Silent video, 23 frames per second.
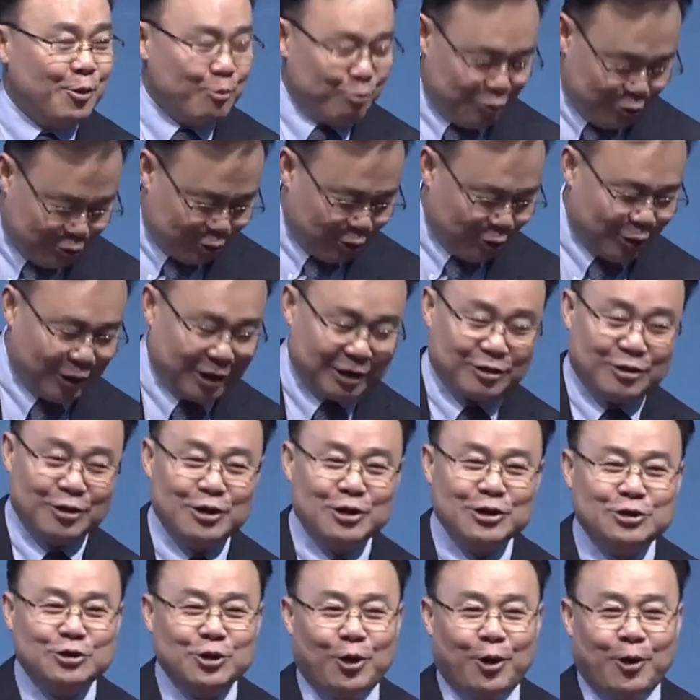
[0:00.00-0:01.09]
북소리가
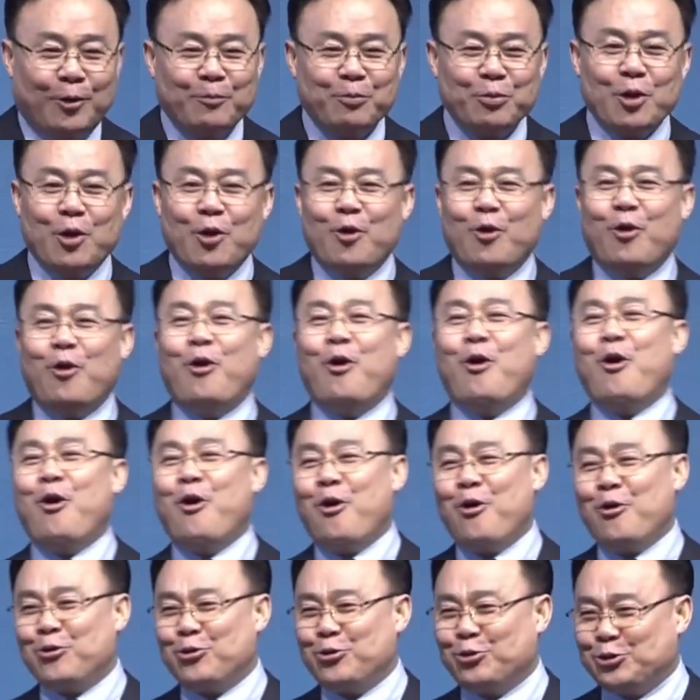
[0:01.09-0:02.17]
들리죠?
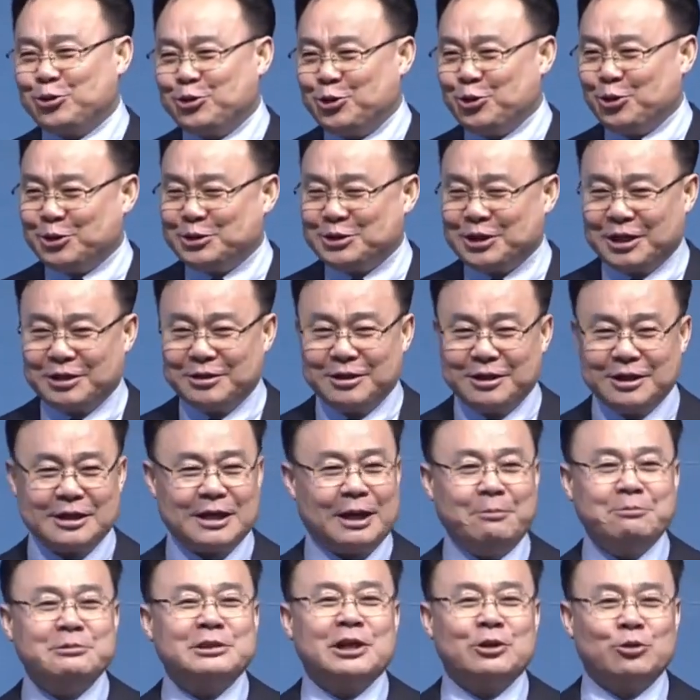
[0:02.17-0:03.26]
오, 유치원생들이
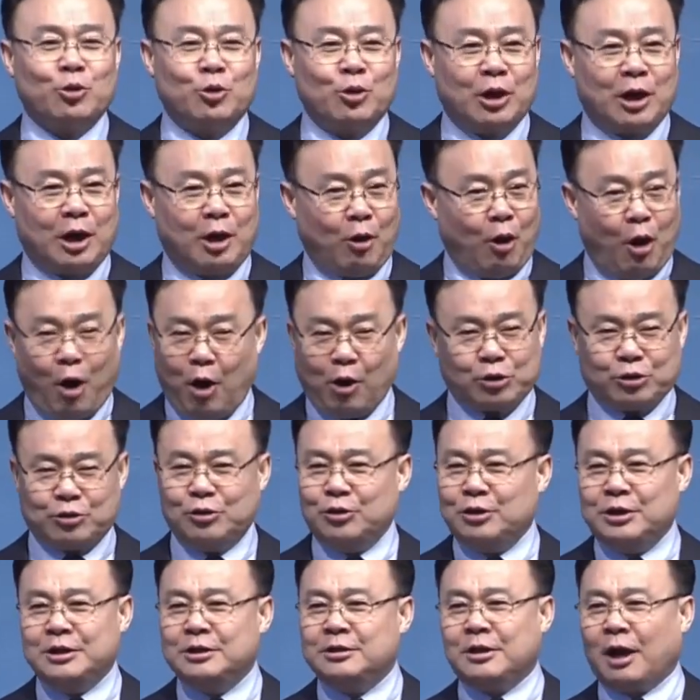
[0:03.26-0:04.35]
깜짝 놀라. 어,
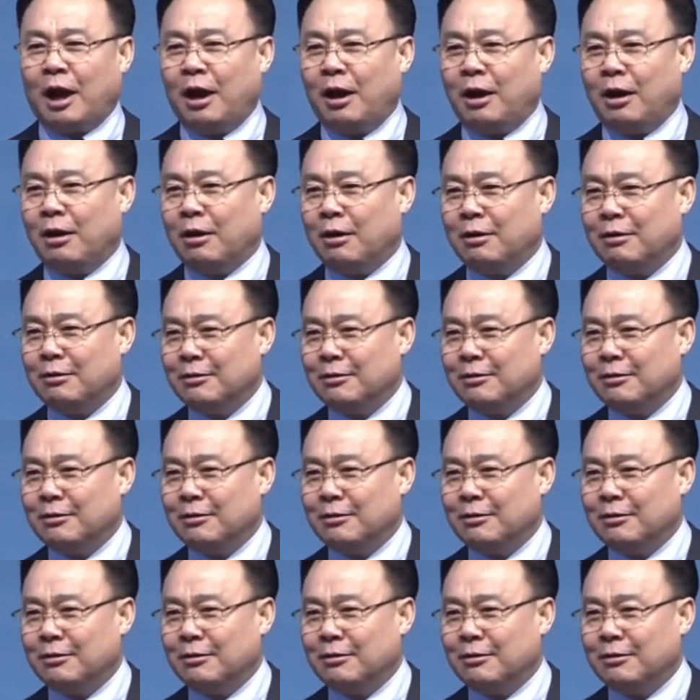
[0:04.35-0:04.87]
들린다.